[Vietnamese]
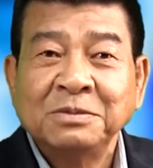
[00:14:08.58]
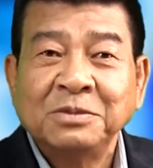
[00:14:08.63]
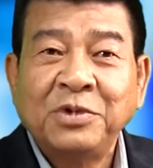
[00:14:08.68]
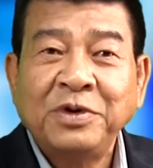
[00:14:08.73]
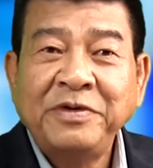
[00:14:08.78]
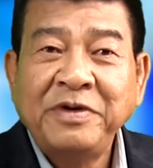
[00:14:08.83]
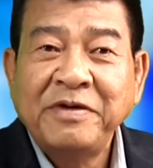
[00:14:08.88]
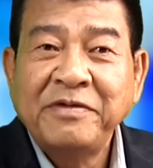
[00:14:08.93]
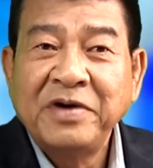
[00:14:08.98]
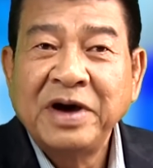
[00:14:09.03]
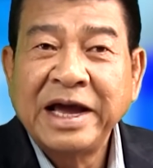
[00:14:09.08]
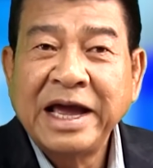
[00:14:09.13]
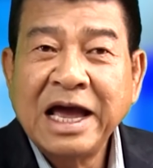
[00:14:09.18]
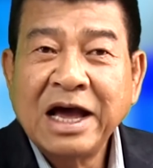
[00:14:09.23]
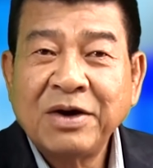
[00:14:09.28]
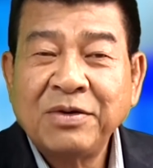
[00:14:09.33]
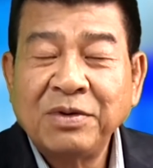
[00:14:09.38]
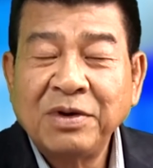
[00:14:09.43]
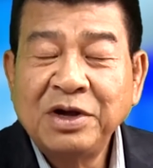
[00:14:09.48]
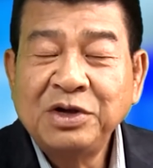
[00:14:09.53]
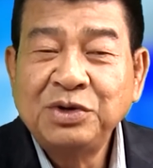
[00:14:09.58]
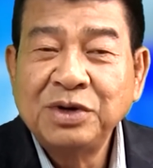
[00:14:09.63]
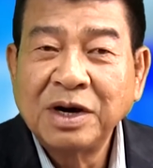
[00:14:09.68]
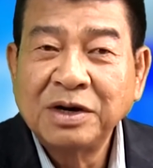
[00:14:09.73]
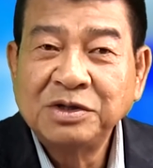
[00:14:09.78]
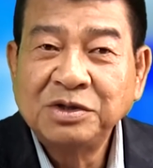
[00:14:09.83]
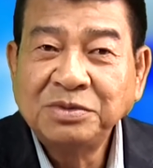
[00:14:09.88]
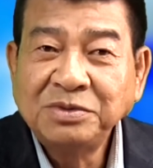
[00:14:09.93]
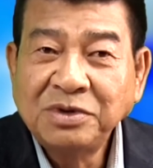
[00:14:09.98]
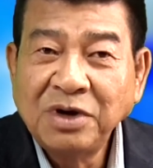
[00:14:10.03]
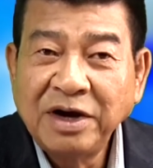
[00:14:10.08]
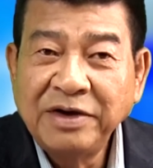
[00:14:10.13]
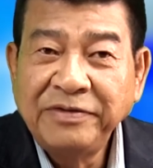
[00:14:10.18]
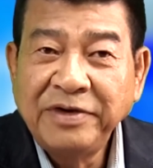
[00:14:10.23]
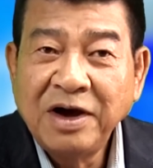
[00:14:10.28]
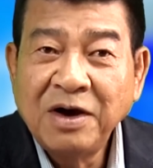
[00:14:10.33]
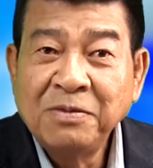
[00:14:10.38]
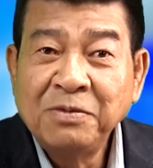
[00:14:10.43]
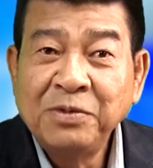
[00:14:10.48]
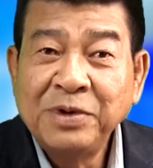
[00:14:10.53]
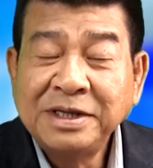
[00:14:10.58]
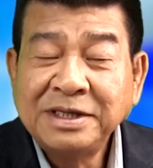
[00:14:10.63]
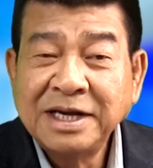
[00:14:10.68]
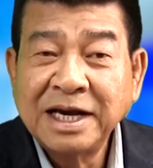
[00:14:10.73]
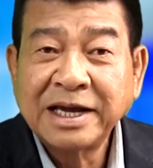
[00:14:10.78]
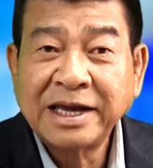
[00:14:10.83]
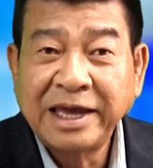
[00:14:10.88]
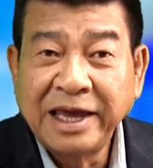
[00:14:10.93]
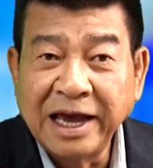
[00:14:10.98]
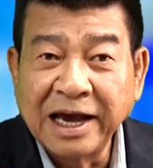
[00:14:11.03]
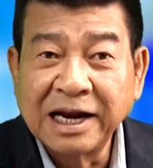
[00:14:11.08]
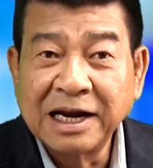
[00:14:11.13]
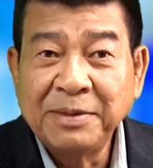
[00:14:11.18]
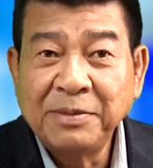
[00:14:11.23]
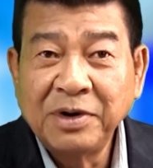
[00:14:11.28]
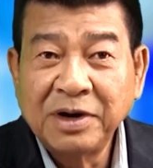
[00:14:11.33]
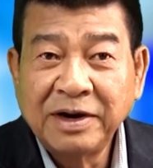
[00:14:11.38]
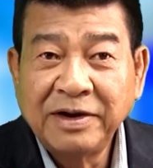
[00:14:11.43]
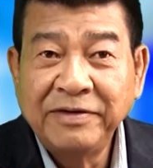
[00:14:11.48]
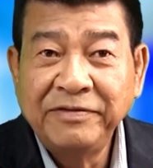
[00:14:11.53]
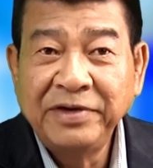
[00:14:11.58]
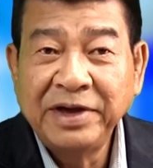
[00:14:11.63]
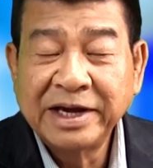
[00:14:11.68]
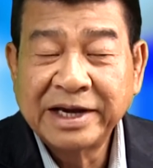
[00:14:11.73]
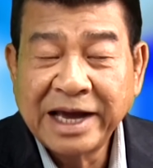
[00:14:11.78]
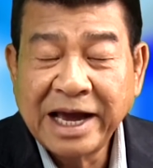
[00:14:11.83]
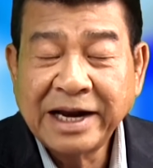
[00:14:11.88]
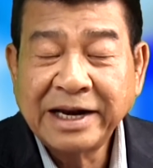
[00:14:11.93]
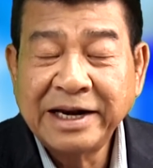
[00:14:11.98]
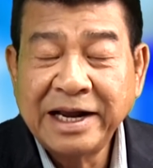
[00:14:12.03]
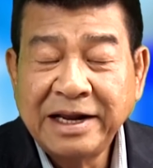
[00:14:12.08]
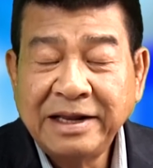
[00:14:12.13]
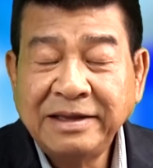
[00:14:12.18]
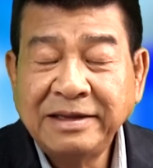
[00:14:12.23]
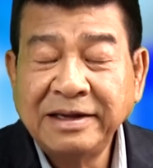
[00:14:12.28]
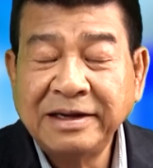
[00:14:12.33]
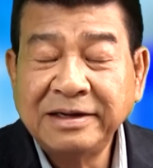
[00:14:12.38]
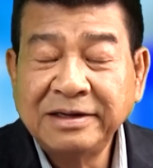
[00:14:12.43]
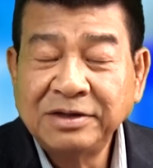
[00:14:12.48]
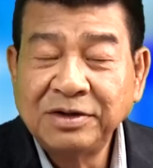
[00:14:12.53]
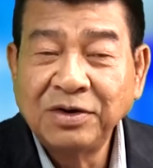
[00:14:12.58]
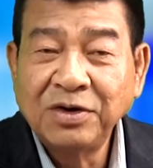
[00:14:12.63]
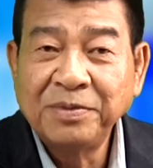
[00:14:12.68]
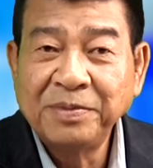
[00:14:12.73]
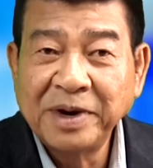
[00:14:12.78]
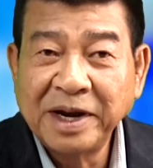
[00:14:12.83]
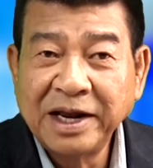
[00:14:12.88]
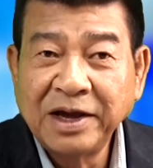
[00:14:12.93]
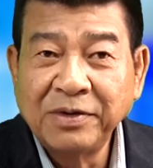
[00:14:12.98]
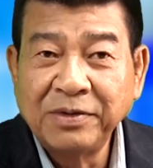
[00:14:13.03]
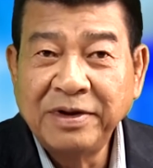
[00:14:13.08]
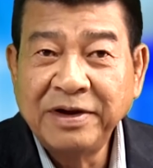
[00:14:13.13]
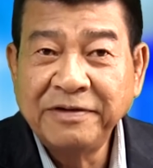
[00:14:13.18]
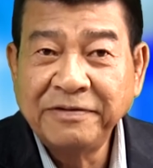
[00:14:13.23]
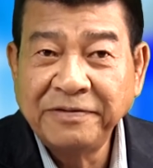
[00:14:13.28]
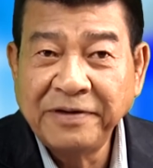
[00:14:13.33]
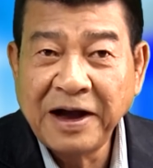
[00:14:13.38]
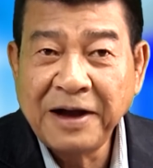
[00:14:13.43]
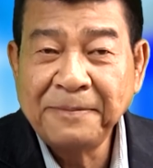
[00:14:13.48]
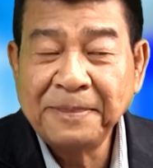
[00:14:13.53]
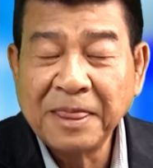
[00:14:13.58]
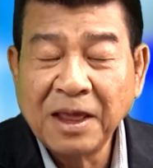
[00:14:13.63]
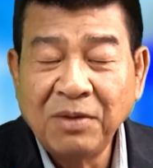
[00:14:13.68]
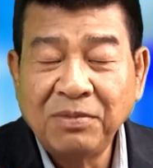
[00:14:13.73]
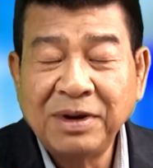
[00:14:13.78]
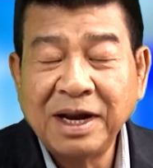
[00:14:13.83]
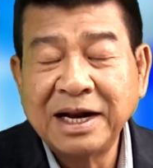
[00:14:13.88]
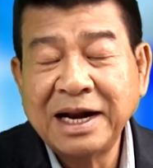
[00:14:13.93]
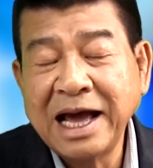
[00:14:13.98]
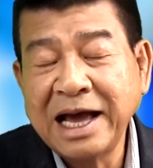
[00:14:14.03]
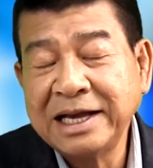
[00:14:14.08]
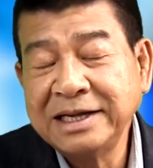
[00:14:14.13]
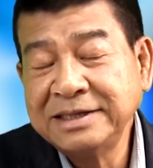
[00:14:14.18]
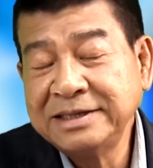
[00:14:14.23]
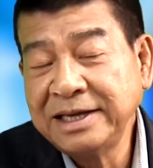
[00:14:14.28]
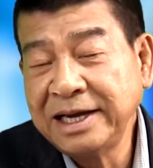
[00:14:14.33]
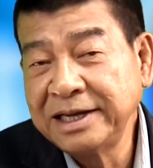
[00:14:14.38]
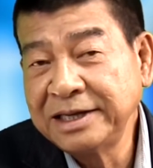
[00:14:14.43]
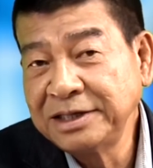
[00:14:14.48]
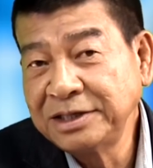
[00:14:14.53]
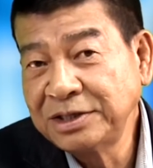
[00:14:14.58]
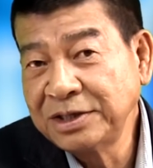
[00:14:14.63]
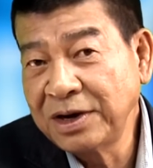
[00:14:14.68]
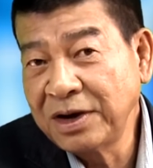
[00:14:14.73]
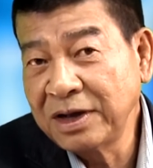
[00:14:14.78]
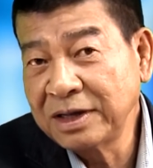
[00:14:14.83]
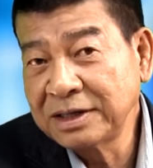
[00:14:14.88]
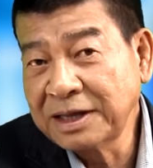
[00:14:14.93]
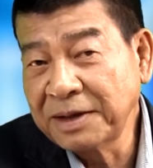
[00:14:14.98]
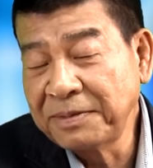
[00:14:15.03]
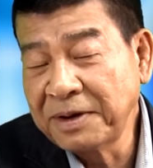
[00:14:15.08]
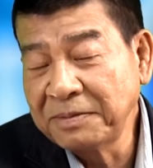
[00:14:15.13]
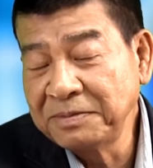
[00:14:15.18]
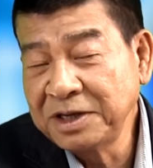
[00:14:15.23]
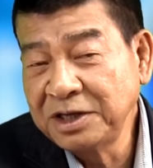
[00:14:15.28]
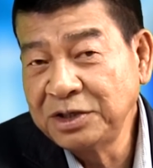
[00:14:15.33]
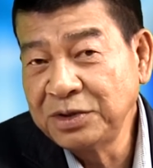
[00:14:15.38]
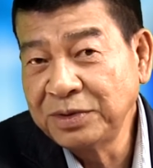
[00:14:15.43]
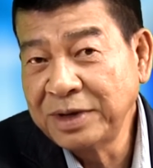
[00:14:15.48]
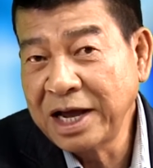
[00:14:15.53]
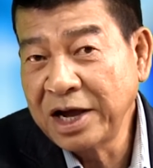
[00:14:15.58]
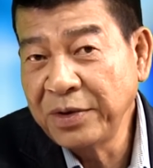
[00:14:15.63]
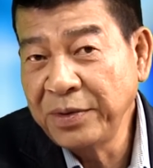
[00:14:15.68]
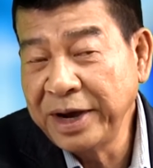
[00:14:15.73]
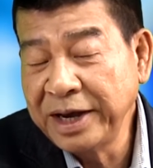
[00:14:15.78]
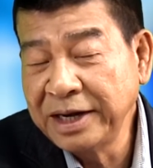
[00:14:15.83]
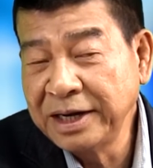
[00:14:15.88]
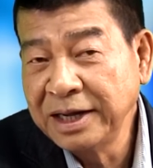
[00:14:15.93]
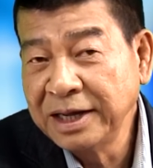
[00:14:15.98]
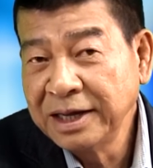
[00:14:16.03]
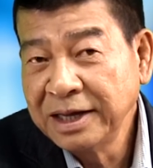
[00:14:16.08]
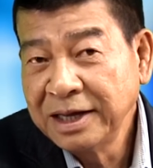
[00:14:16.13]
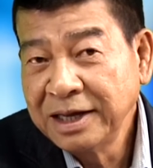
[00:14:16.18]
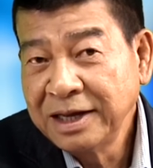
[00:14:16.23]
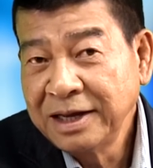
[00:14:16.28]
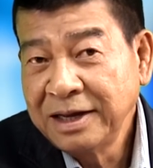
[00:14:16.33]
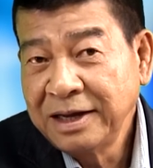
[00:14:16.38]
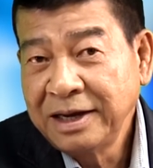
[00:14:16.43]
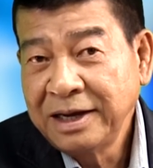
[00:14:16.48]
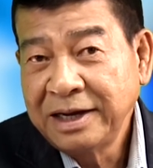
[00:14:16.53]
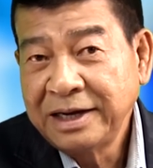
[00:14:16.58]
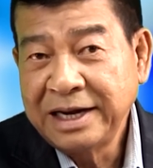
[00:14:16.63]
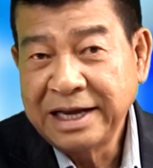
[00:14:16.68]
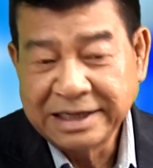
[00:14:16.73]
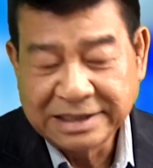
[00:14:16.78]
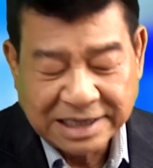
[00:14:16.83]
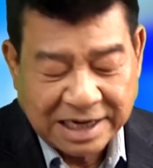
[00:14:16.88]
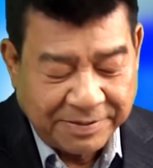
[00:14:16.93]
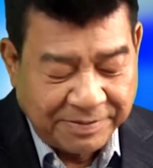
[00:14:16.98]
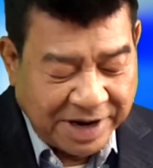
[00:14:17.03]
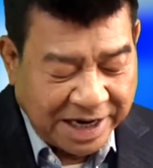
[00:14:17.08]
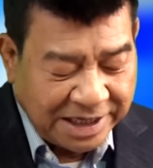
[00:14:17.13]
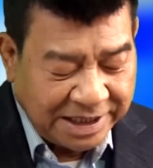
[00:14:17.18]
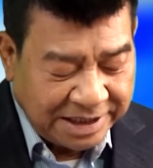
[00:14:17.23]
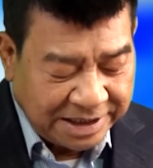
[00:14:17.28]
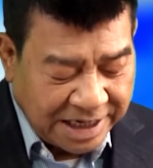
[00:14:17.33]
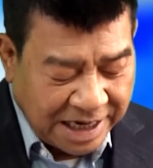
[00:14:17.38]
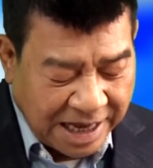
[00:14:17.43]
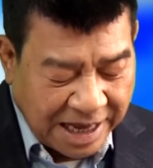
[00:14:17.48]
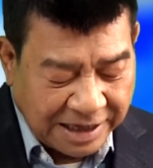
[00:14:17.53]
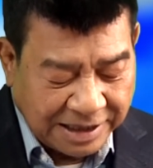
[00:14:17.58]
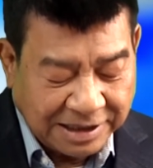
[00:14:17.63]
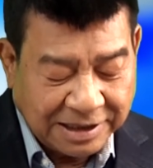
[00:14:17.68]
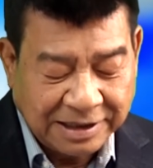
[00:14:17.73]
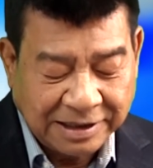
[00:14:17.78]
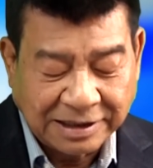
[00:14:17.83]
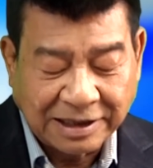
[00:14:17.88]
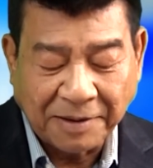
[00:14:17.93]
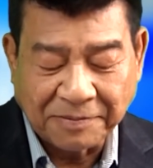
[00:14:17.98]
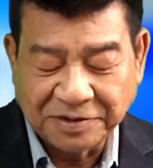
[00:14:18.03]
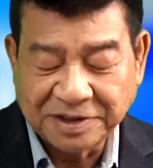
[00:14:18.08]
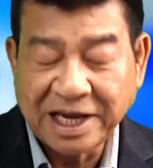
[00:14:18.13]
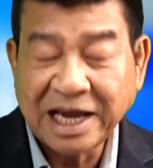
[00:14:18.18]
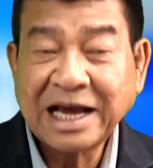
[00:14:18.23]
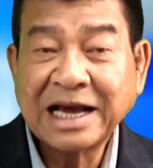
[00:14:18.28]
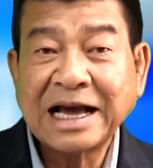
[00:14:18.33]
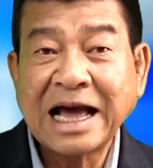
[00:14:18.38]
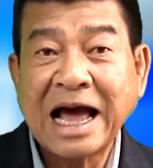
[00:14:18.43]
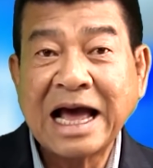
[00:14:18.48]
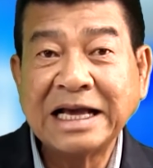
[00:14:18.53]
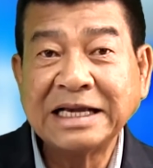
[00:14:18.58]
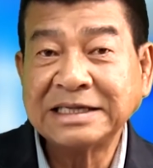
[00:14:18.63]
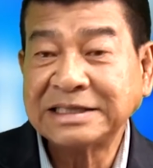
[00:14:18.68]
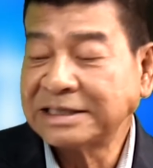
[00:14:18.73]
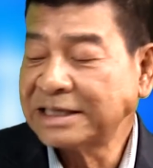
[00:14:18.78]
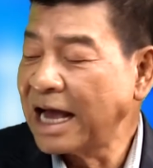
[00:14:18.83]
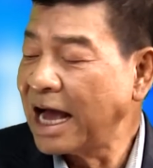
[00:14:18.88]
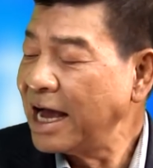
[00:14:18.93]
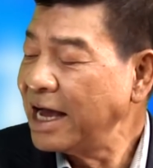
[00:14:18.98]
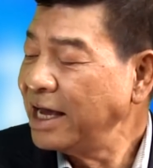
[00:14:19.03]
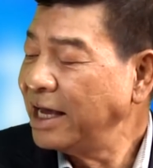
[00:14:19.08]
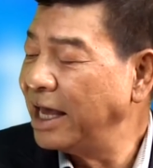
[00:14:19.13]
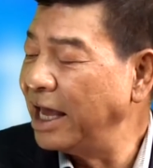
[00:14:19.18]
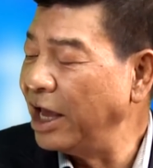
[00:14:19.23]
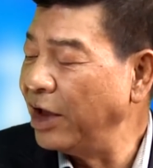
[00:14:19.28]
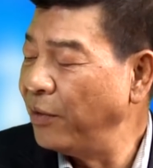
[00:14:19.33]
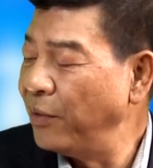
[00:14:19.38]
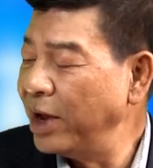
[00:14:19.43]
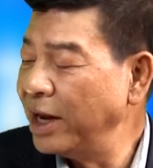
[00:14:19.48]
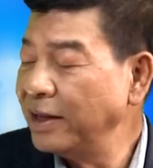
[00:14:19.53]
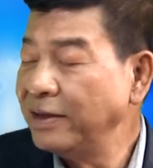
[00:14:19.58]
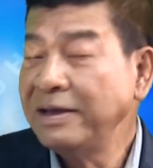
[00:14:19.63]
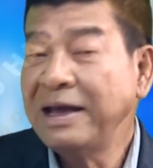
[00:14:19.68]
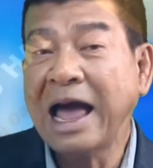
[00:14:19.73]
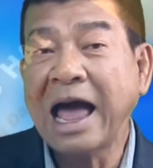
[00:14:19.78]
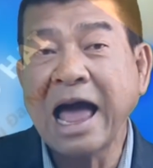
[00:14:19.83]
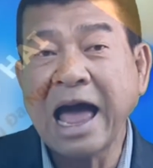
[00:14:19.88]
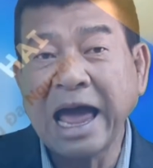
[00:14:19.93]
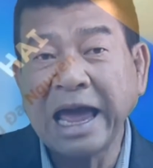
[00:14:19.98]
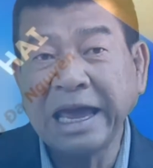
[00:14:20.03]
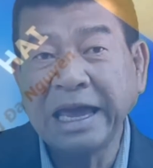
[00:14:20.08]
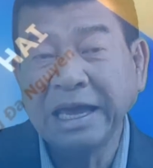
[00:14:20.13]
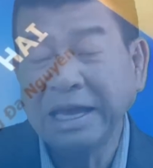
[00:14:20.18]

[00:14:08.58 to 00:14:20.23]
quý vị vừa nghe cuộc nói chuyện của chúng tôi với ông Nguyễn Gia Kiểng là một người vị khách đến từ thủ đô Paris của nước Pháp. Ông là đại diện cho Tập hợp Dân chủ Đa Nguyên để ra mắt uh, tập sách khai sáng kỷ nguyên thứ hai,